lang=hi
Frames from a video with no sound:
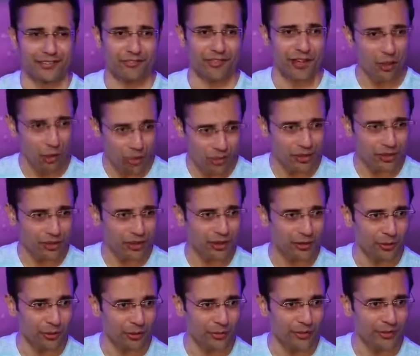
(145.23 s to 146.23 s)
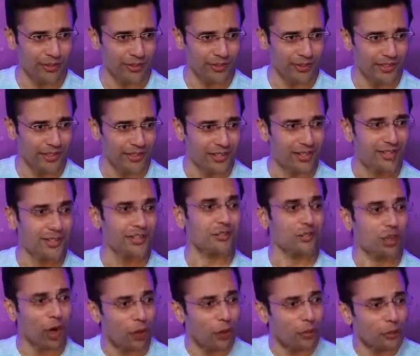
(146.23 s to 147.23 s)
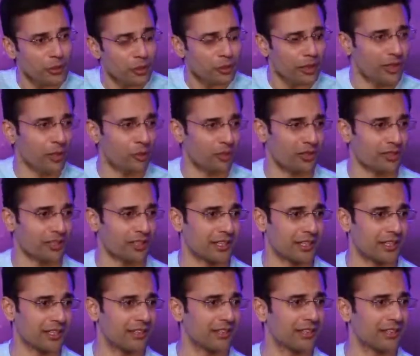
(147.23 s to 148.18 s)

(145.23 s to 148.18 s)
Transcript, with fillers: फेल हो सकते हो चाहो भी तो नहीं हो सकते